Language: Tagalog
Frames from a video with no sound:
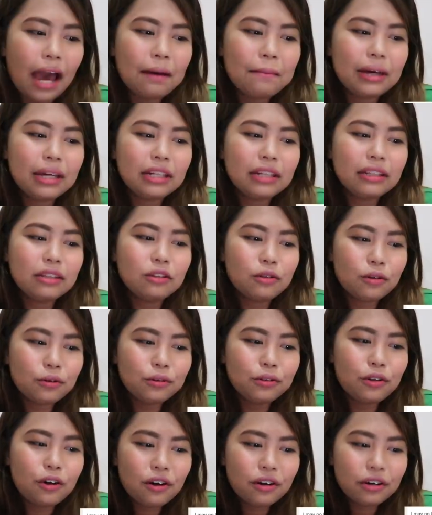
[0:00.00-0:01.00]
I may
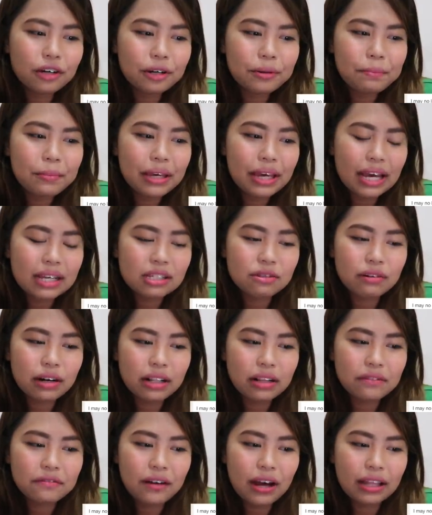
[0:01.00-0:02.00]
no longer be as
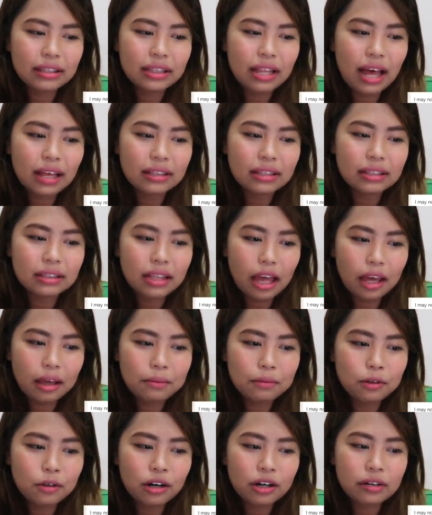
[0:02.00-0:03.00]
relevant at the
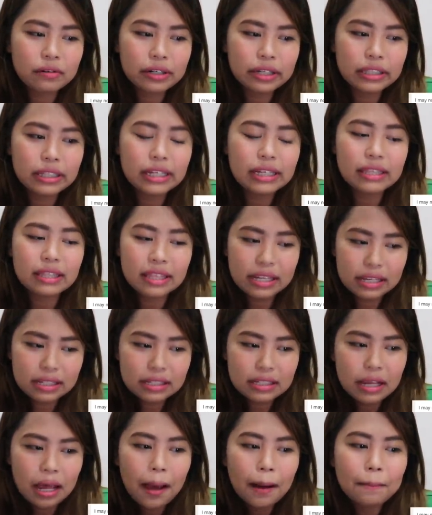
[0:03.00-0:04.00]
time you are reading
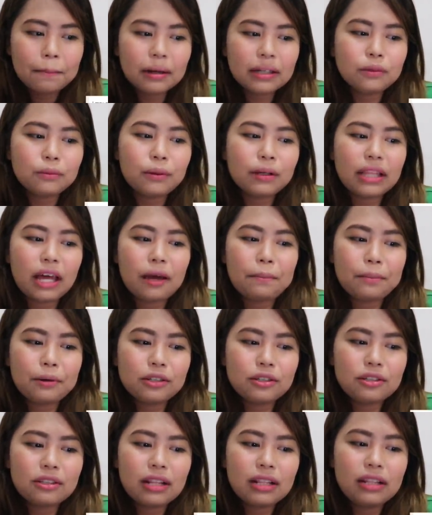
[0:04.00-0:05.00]
this, but what I
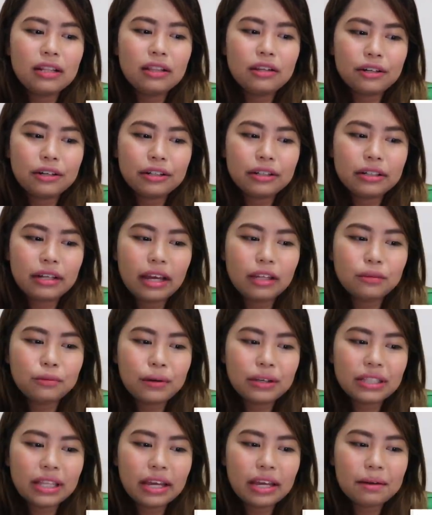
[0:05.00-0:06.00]
personally learned and
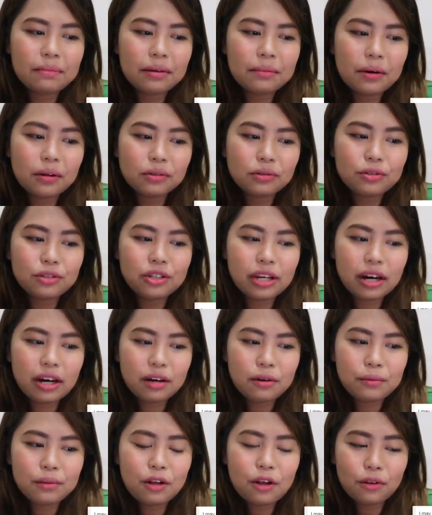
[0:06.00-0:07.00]
what I am about to
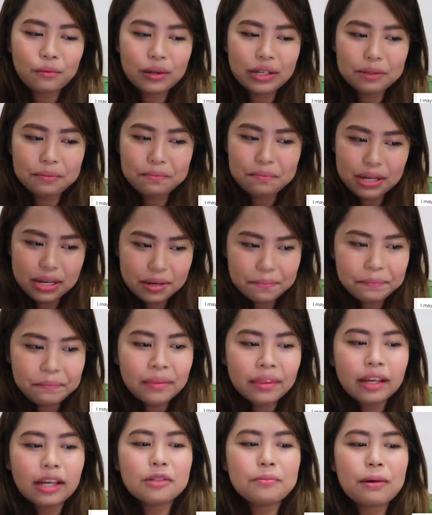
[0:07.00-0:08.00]
share will always be,
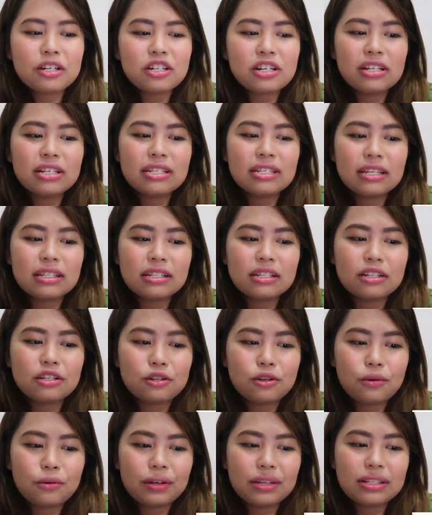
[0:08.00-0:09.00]
especially since the
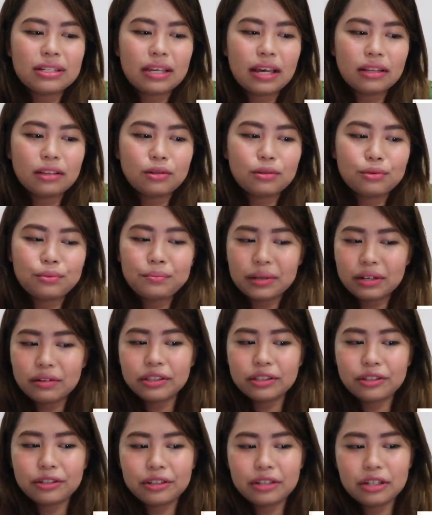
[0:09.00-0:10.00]
show is said to be
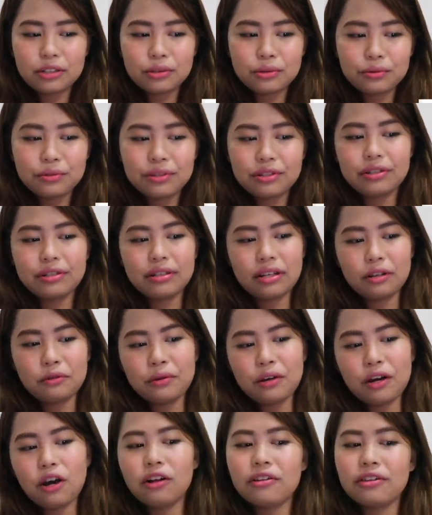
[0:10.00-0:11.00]
returning sooner
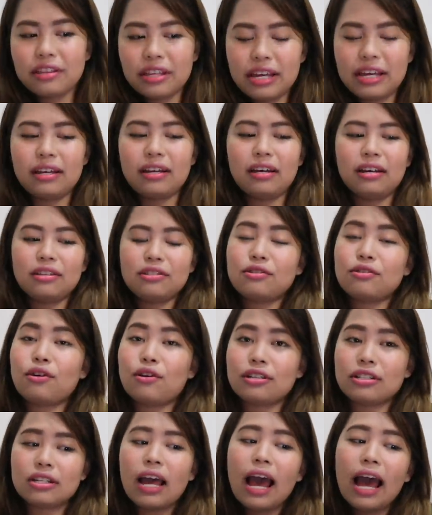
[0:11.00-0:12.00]
than we all think.
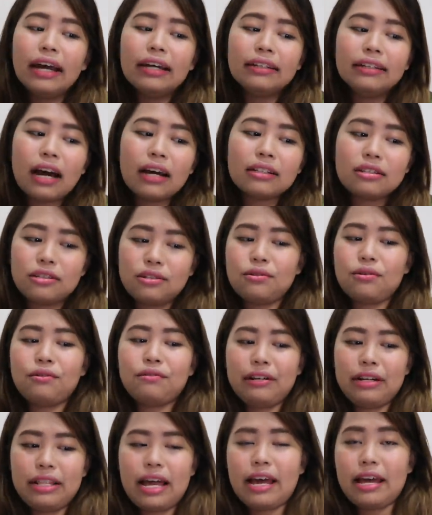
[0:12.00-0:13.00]
Source, not
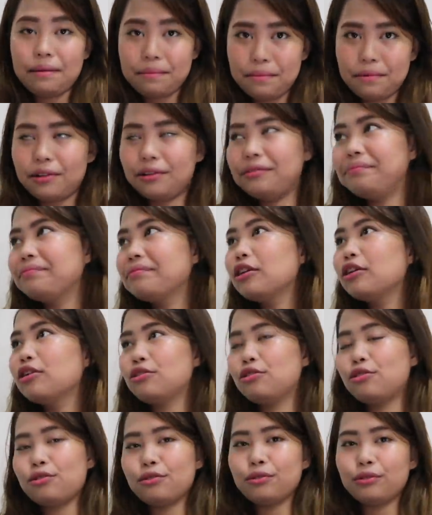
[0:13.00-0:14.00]
so reliable.
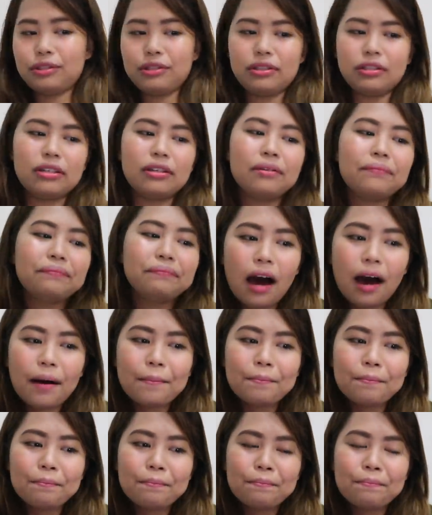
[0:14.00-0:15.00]
Truth.
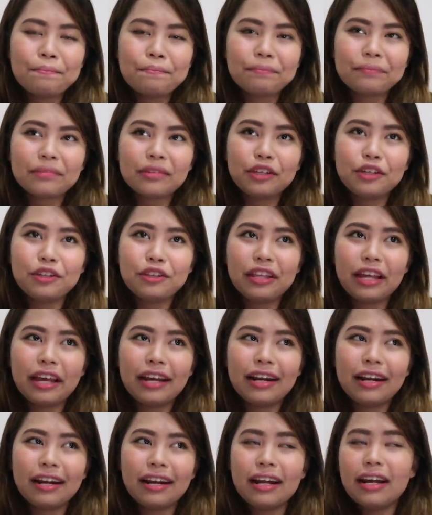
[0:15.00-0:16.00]
Um, yun
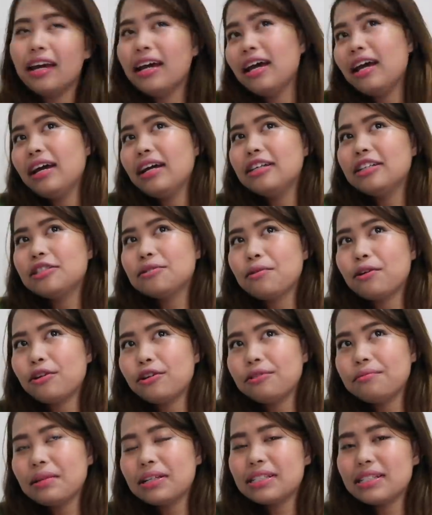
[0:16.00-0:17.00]
din, it's more
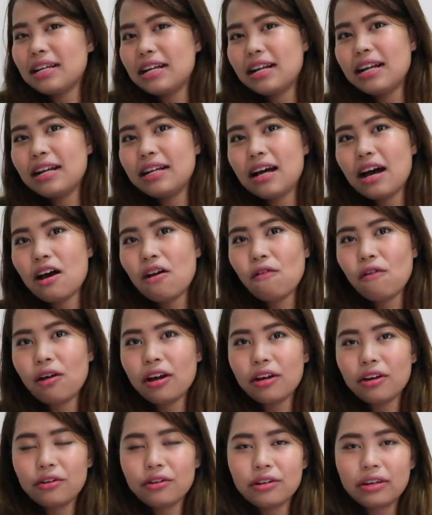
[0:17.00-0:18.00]
on, mas kilala na ako
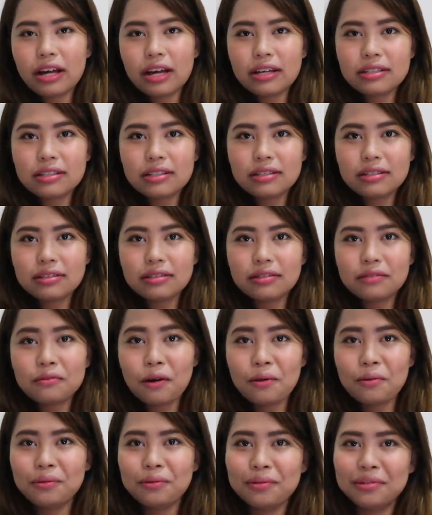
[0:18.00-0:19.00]
ngayon as,
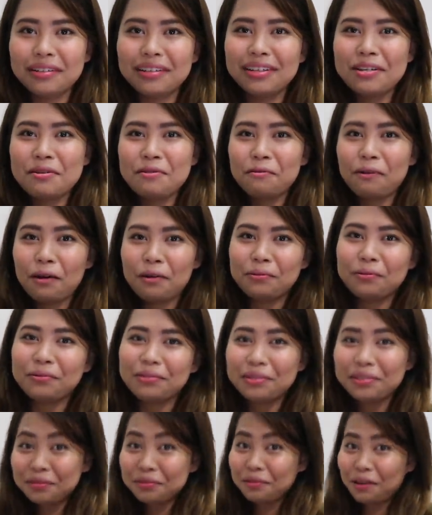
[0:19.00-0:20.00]
wah, wah,
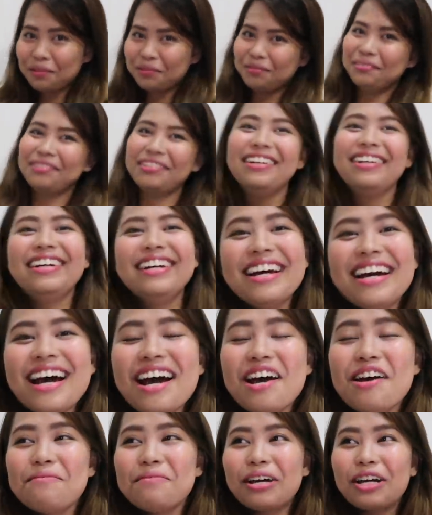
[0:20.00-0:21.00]

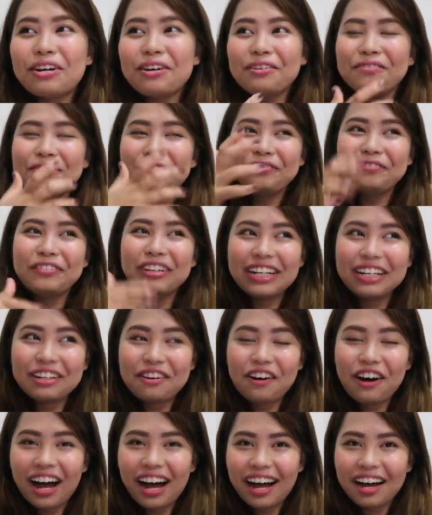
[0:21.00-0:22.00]
pero
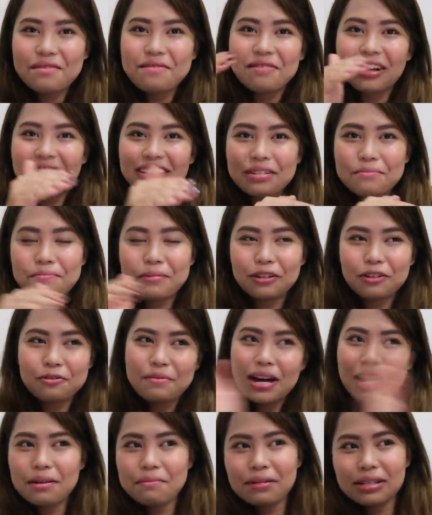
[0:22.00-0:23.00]
feeling ko ah, kasi pag
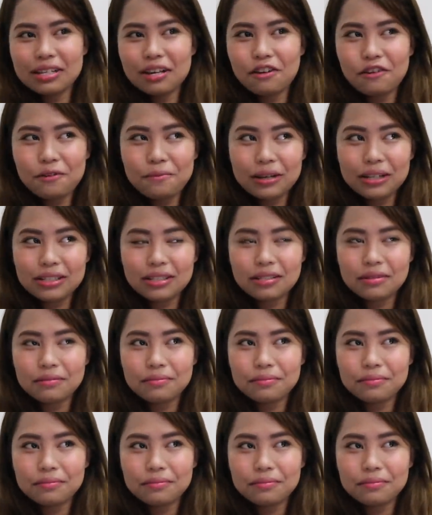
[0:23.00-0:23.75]
lumalabas ako, mas